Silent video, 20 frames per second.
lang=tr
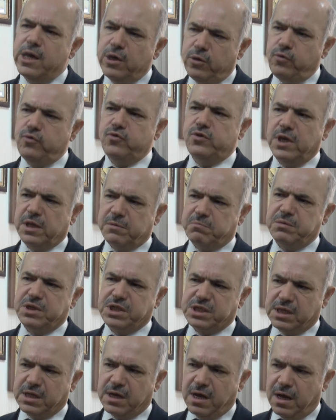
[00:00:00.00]

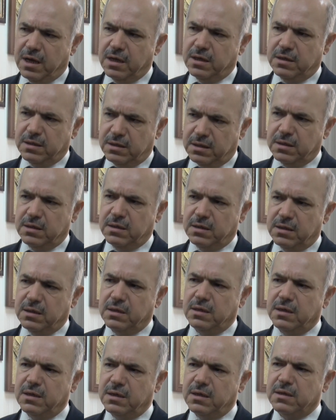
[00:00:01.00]
170 lira e,
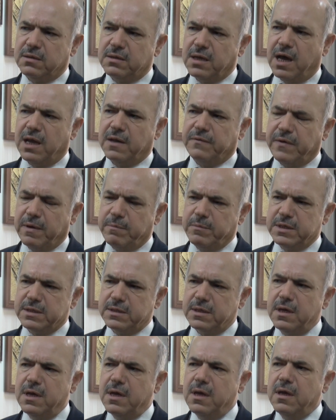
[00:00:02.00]
tarifemiz.